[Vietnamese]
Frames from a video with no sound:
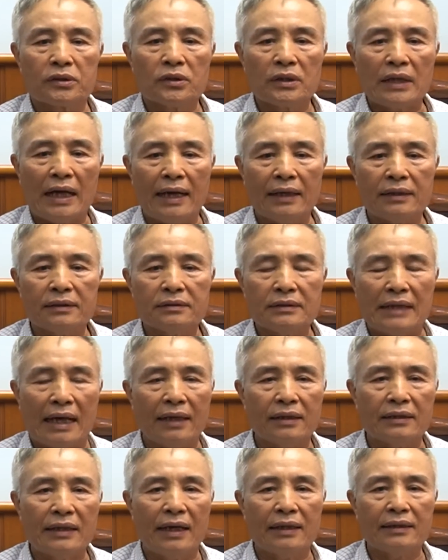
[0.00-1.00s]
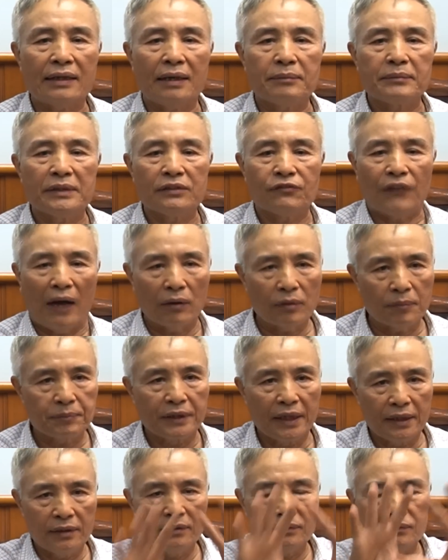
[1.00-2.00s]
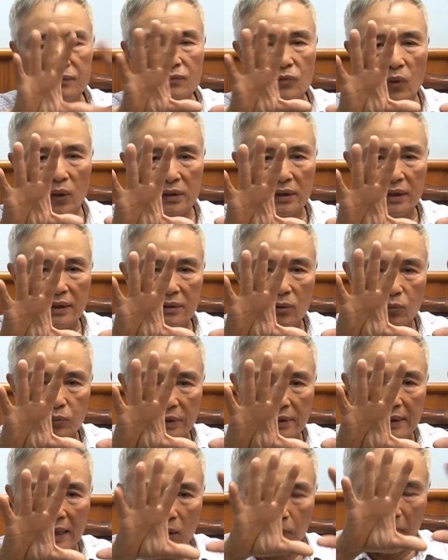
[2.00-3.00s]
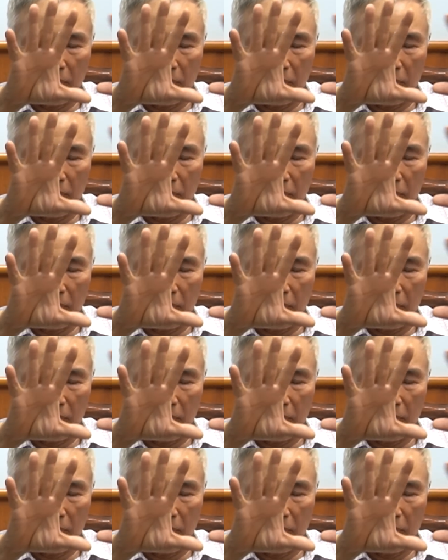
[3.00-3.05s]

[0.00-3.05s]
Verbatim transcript: nó đã đã đã đã bị pháo cấp trên hoặc là đồng chí nào